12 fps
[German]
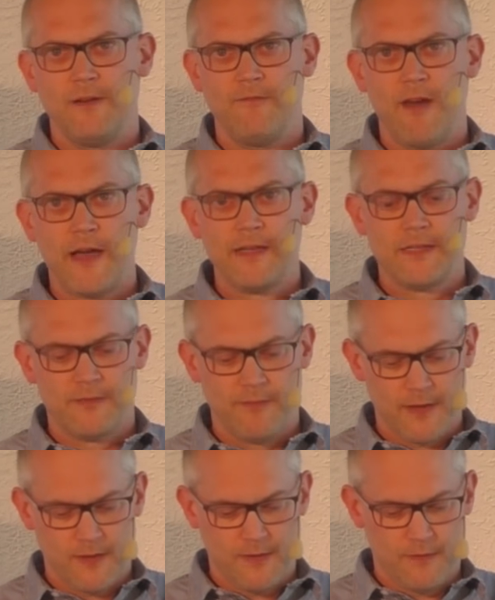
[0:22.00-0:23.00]
weit
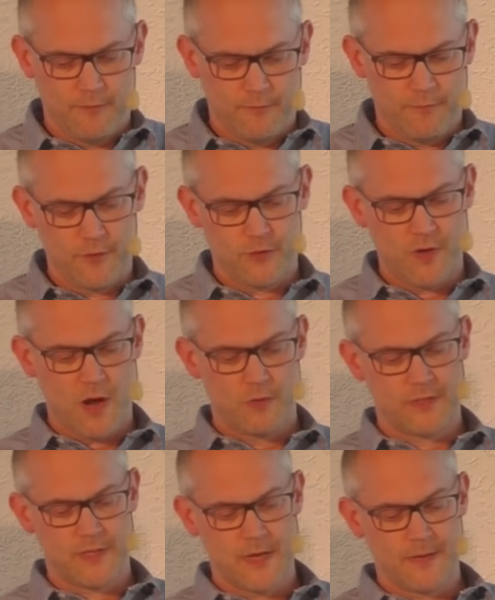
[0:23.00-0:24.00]
weg von zu
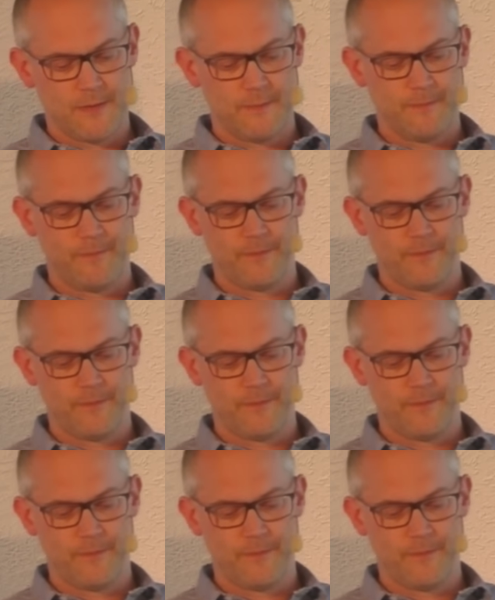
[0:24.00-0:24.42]
Hause sein.